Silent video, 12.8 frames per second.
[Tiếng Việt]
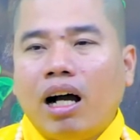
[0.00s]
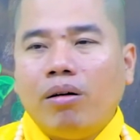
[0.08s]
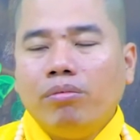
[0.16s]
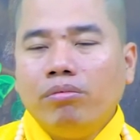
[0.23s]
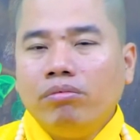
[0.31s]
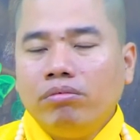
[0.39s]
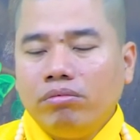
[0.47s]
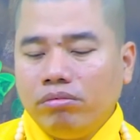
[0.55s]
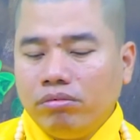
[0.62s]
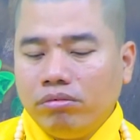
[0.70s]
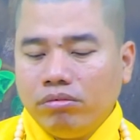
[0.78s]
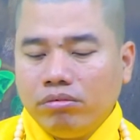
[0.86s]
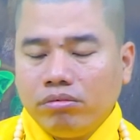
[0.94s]
Ông
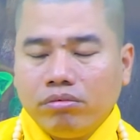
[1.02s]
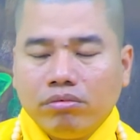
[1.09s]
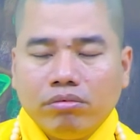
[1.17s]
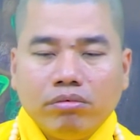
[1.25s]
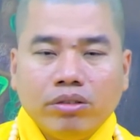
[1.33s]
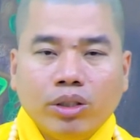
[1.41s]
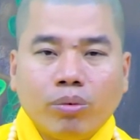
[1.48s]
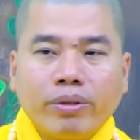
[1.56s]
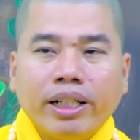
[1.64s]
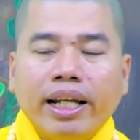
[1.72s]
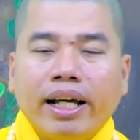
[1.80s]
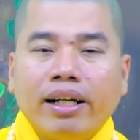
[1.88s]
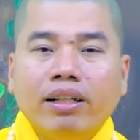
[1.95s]
dùng
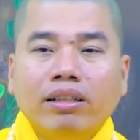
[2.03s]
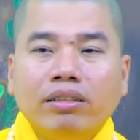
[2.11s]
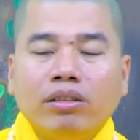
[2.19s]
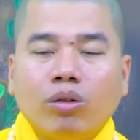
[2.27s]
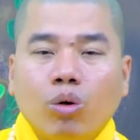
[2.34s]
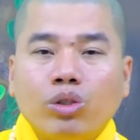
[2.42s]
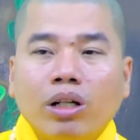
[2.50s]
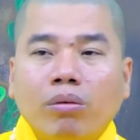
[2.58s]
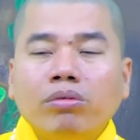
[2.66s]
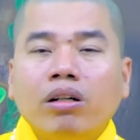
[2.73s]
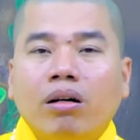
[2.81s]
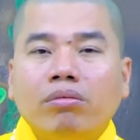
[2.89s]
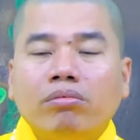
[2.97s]
cái năng lượng cuộc
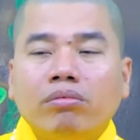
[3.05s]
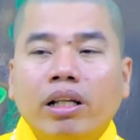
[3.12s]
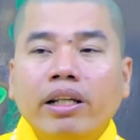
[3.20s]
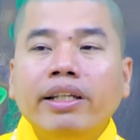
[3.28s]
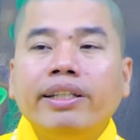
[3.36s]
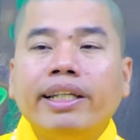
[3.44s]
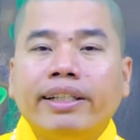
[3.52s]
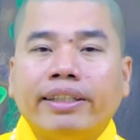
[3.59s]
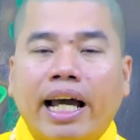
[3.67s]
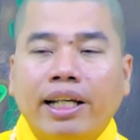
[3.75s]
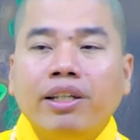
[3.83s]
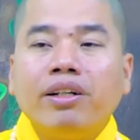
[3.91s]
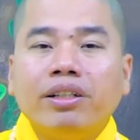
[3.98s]
sống của ông để đi truyền
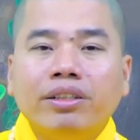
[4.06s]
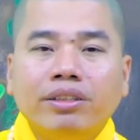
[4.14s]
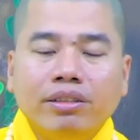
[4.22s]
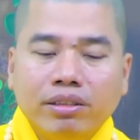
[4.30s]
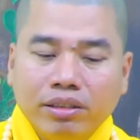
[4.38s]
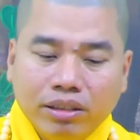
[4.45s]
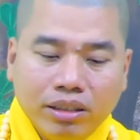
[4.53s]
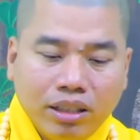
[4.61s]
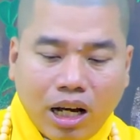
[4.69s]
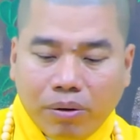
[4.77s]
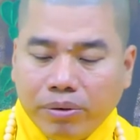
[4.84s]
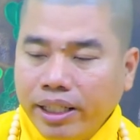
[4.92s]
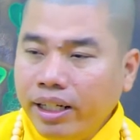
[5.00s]
tải cho người.
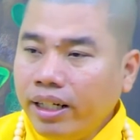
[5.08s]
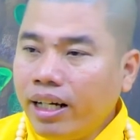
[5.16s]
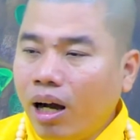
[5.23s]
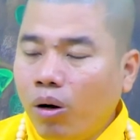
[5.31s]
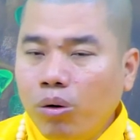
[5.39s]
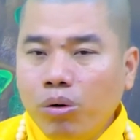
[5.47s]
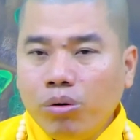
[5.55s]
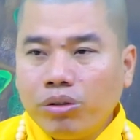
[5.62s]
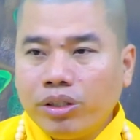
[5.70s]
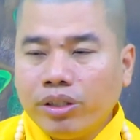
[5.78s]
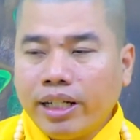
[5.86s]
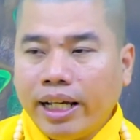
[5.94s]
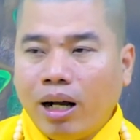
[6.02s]
Ông đi đến đâu,
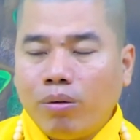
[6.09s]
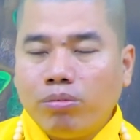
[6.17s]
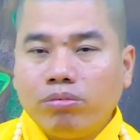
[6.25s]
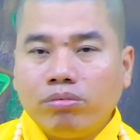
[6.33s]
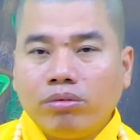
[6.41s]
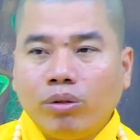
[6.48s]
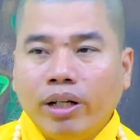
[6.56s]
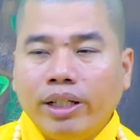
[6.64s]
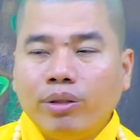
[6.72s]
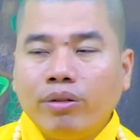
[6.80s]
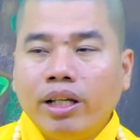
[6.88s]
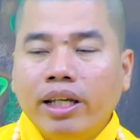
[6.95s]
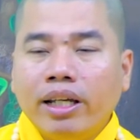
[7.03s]
trường đại học, chỗ này
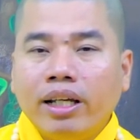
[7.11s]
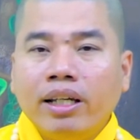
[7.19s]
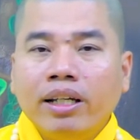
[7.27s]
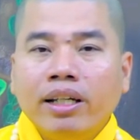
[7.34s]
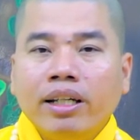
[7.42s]
chỗ kia,